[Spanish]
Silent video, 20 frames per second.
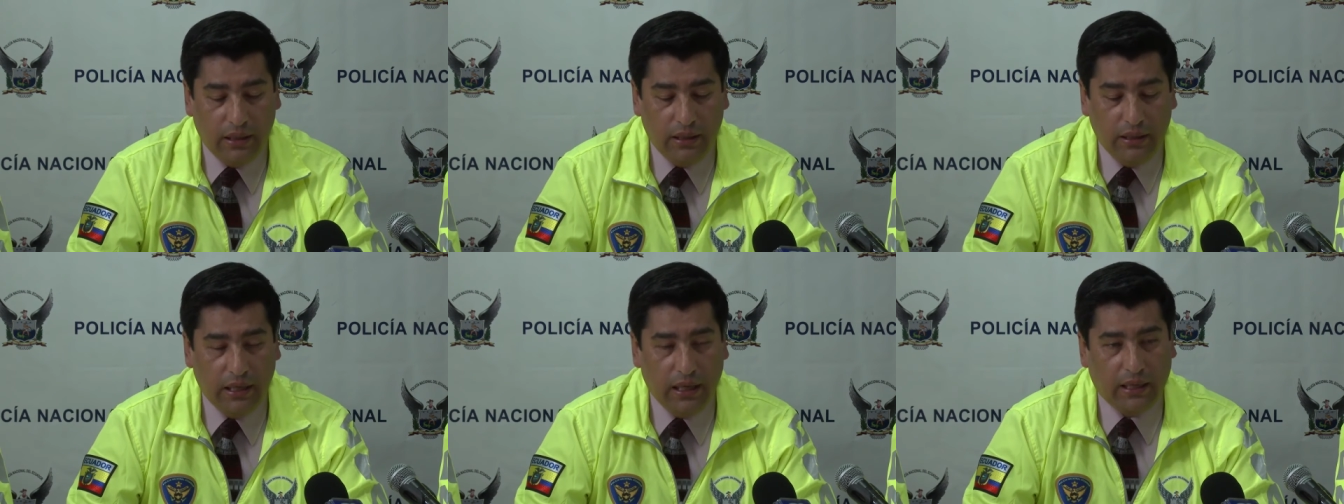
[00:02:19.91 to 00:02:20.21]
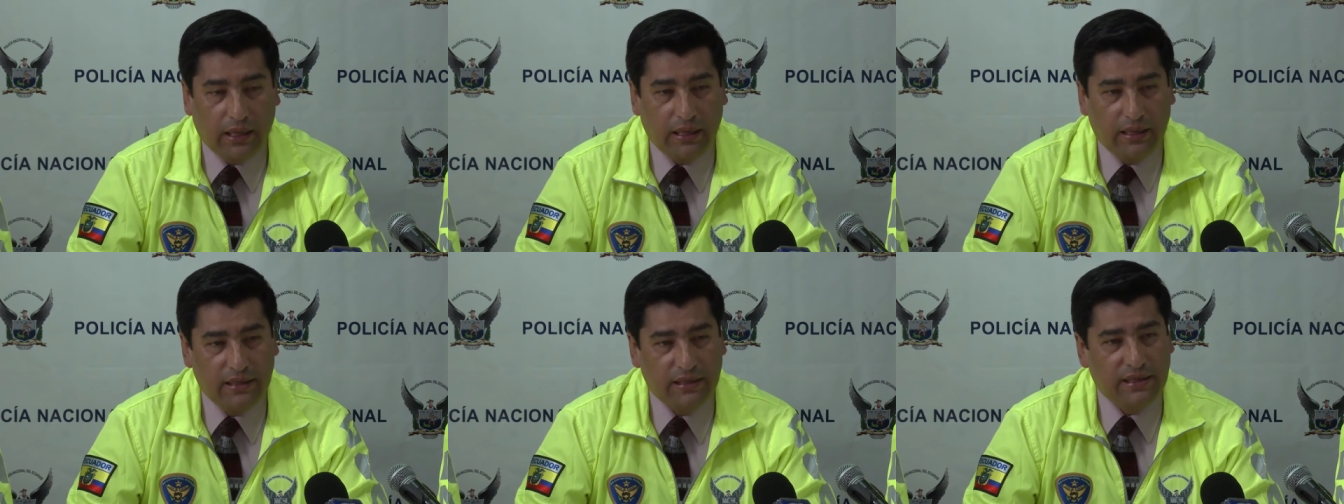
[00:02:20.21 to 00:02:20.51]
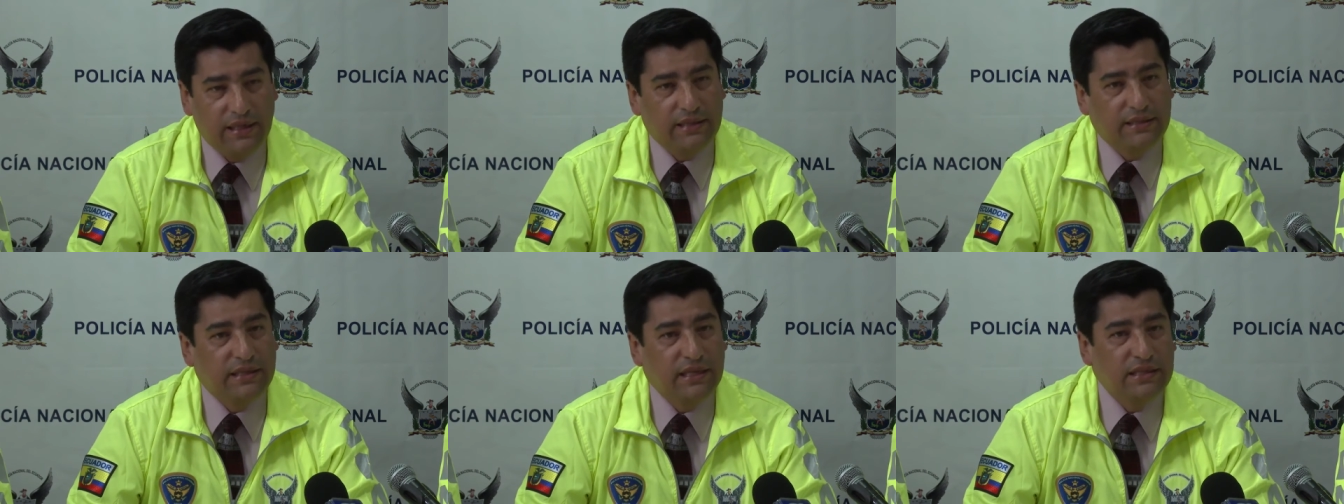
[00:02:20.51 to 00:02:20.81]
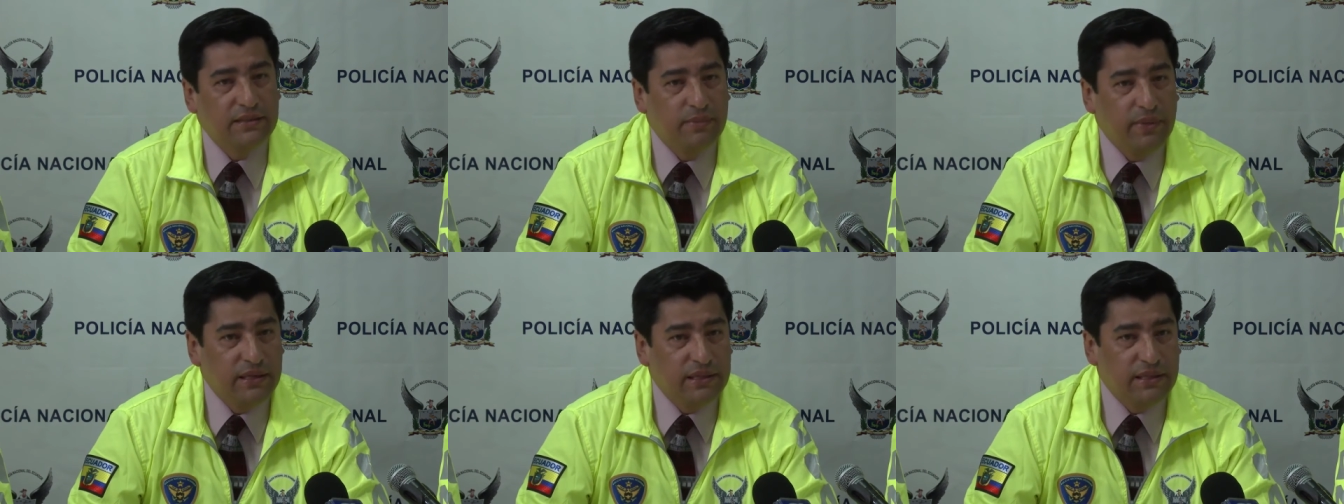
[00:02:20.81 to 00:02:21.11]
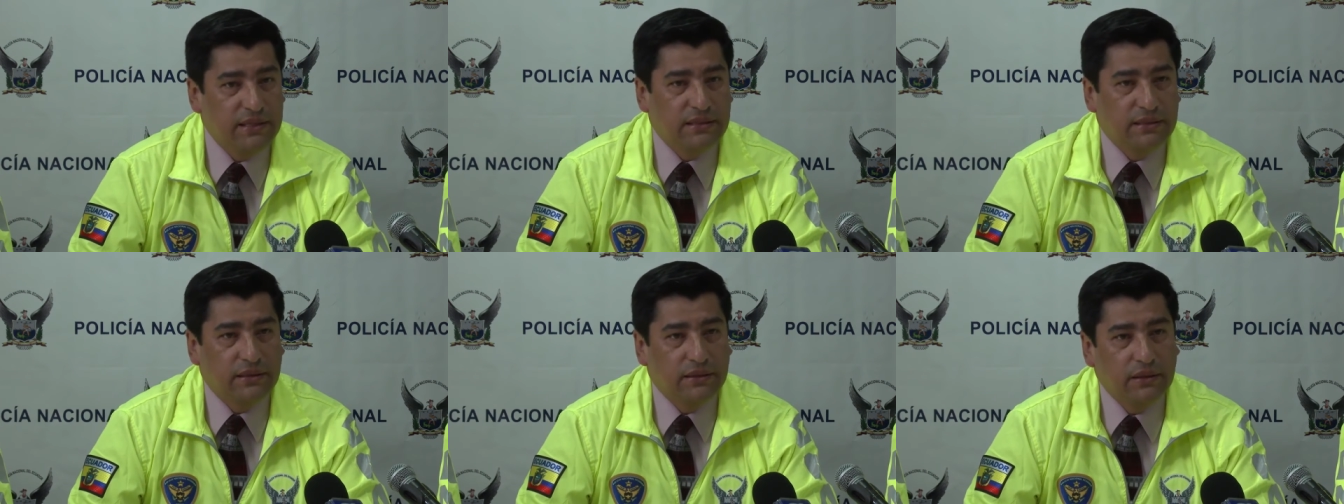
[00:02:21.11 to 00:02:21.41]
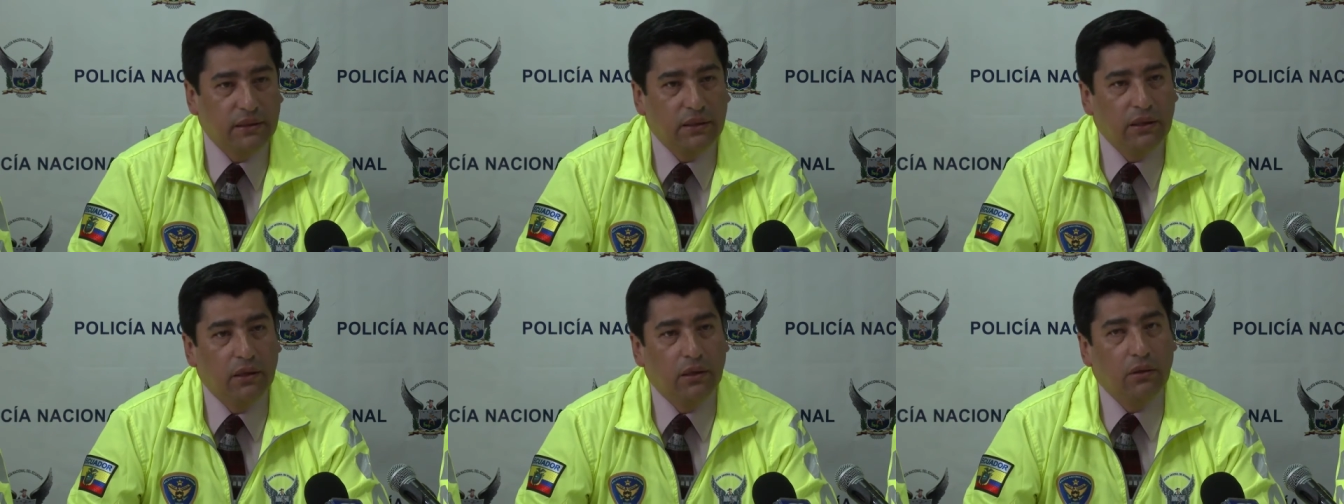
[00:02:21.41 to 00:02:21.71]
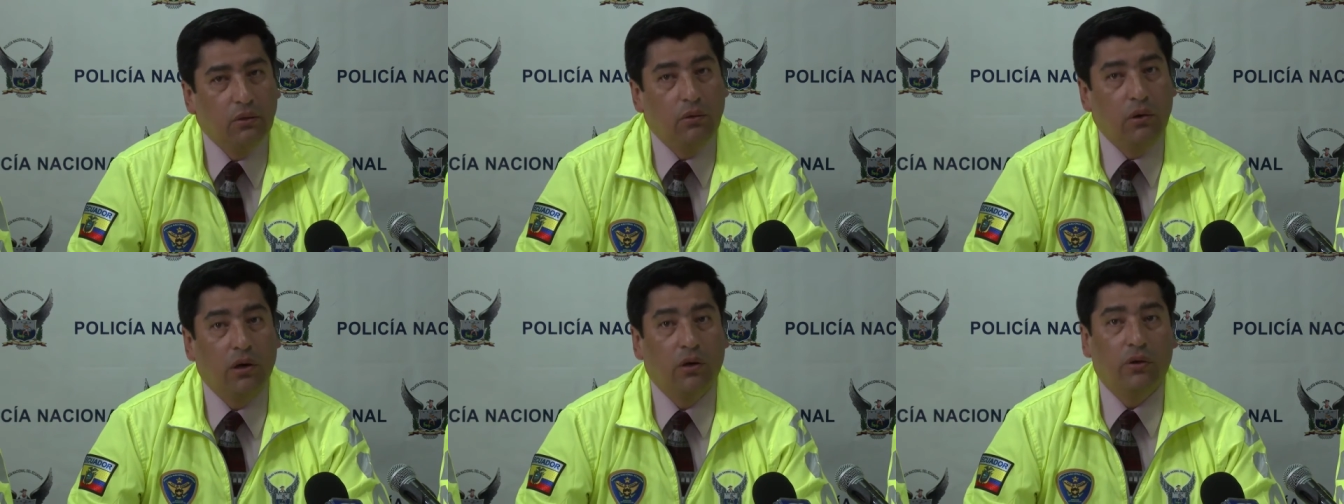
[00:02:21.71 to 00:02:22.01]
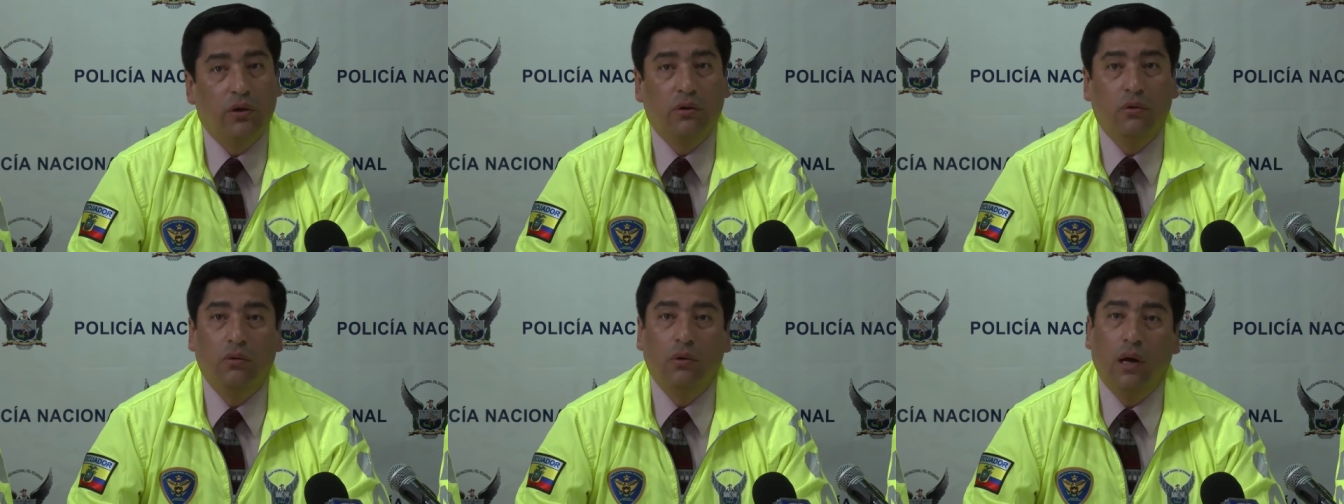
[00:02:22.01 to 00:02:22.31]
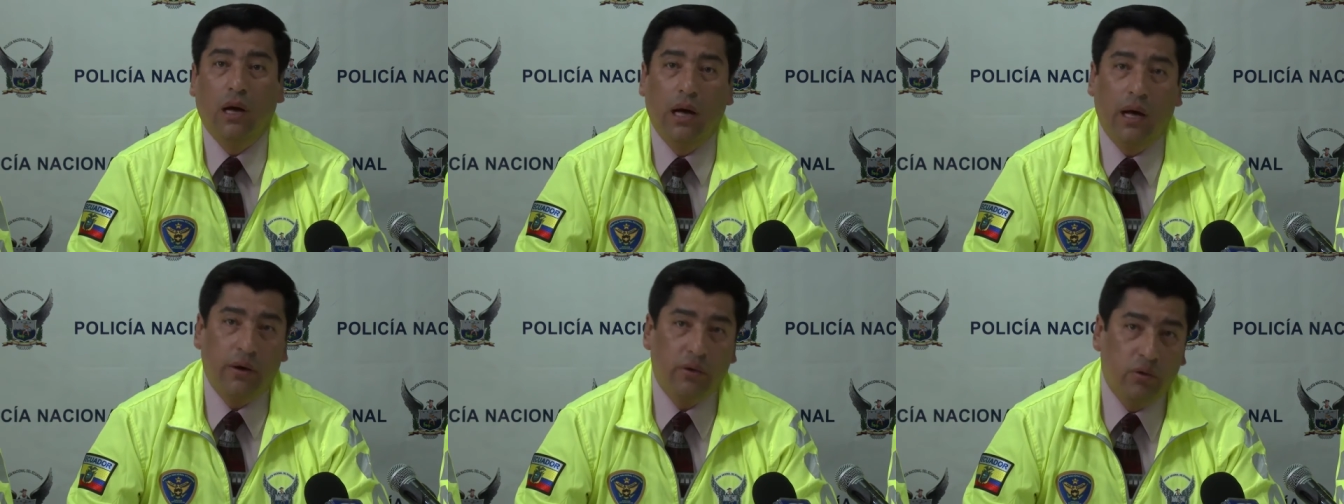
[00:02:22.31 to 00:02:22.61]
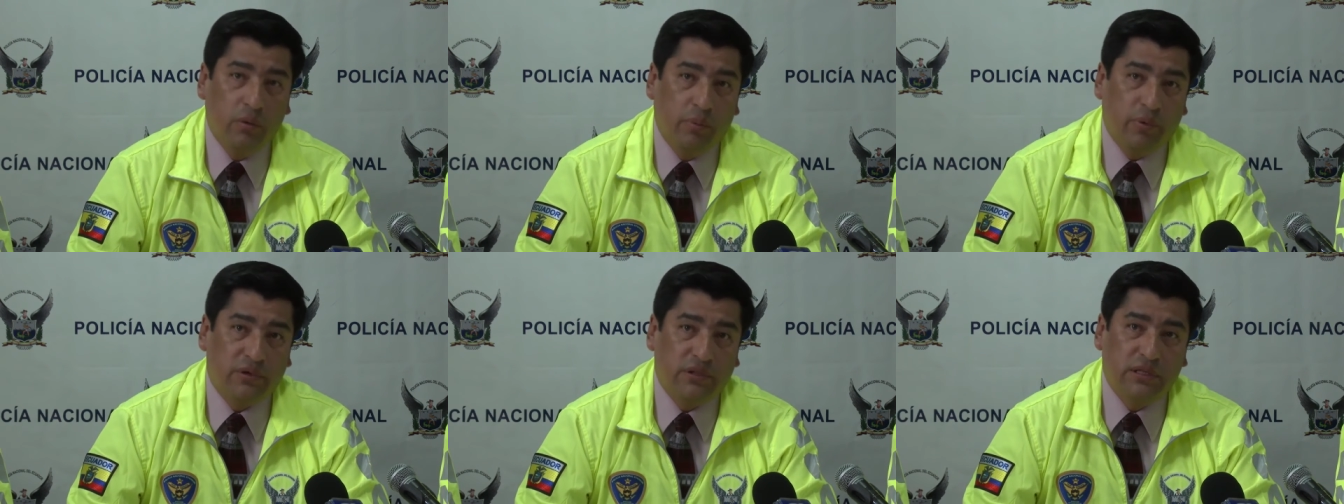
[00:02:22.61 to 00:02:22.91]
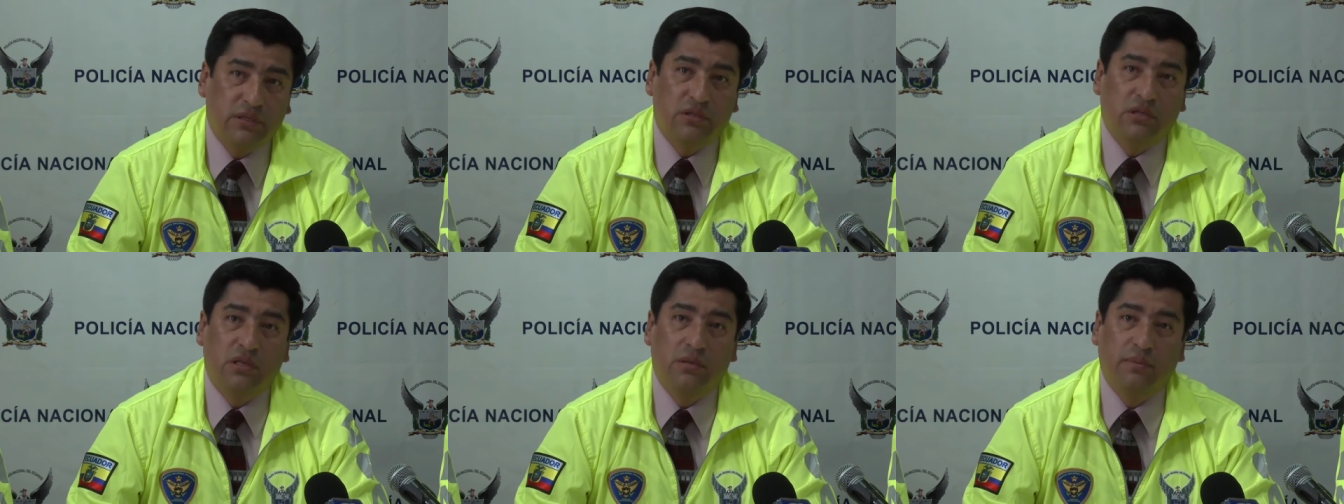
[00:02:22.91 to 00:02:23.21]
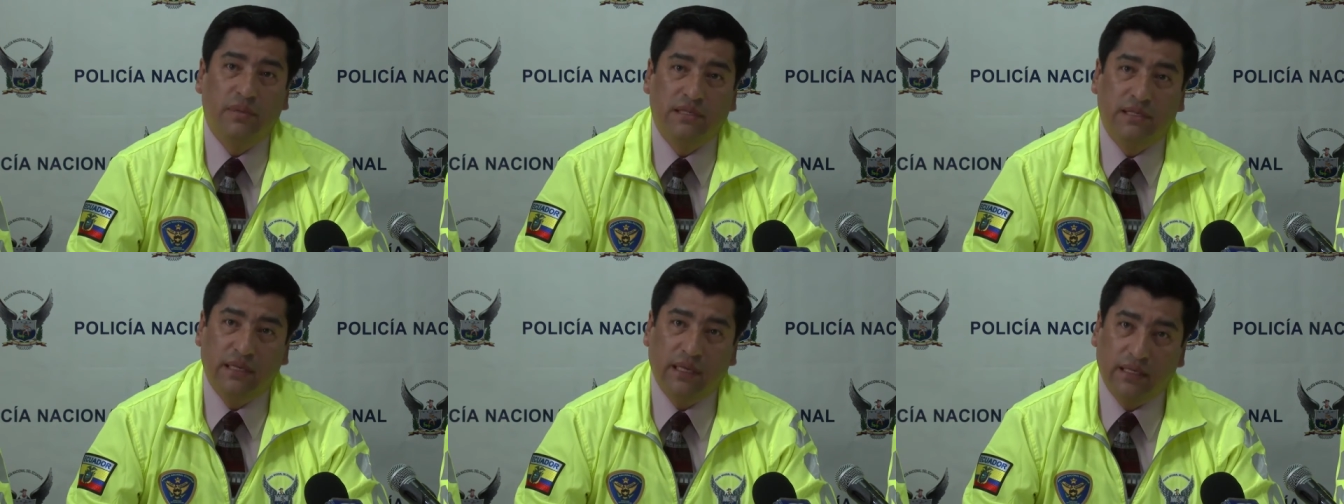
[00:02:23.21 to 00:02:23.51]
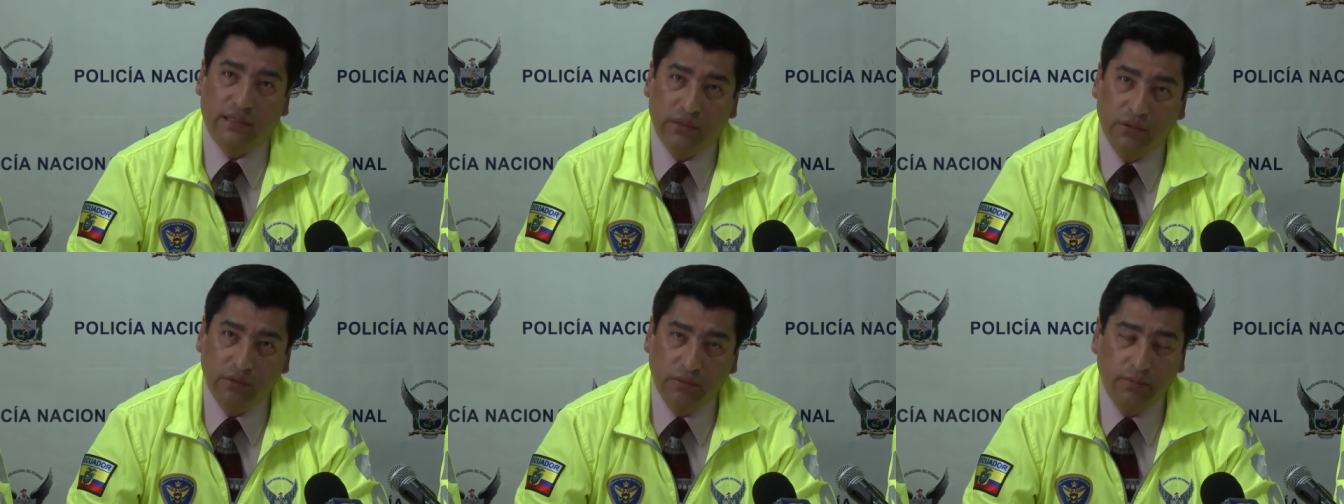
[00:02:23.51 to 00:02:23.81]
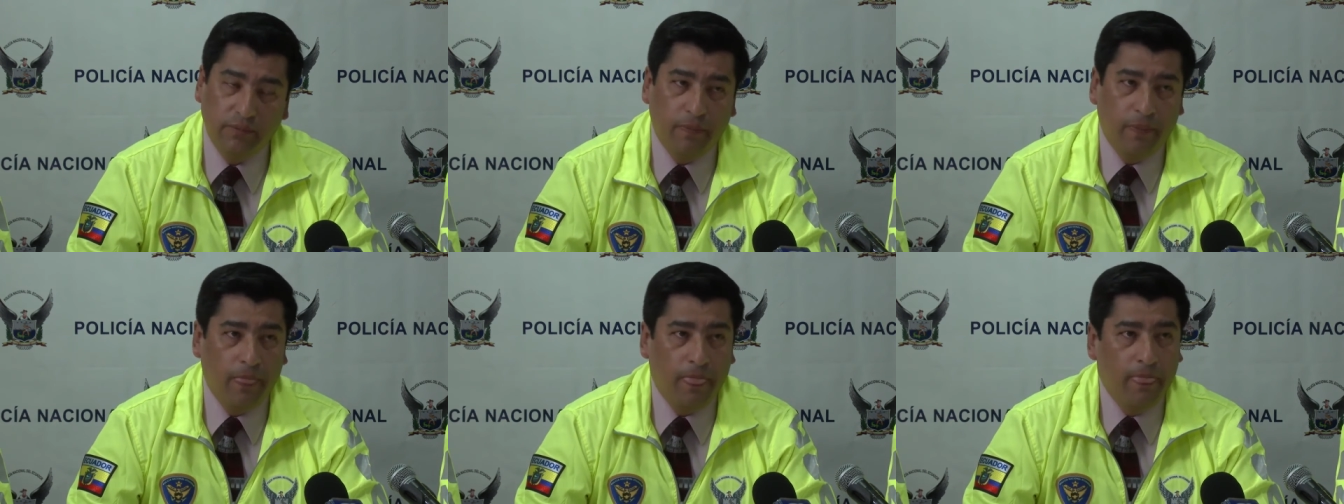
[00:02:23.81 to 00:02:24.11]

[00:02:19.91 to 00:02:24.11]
ya que desde hace seis meses Luego de un arduo proceso de investigación,